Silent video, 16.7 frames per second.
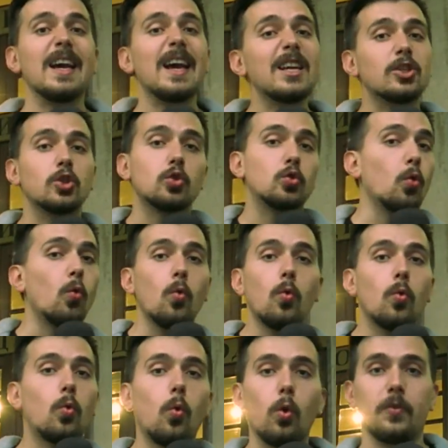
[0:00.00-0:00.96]
Я что
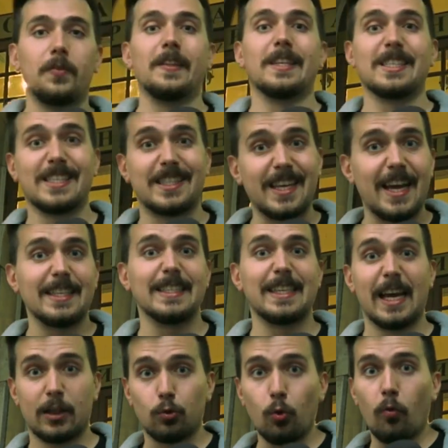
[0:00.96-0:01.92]
угодно ждать
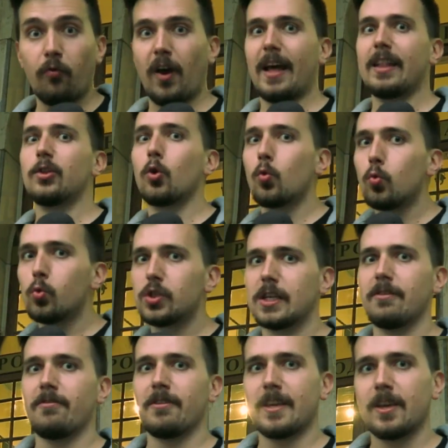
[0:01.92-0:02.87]
готов от
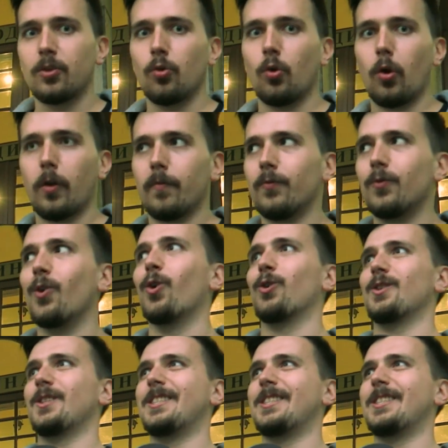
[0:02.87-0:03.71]
русского кино, но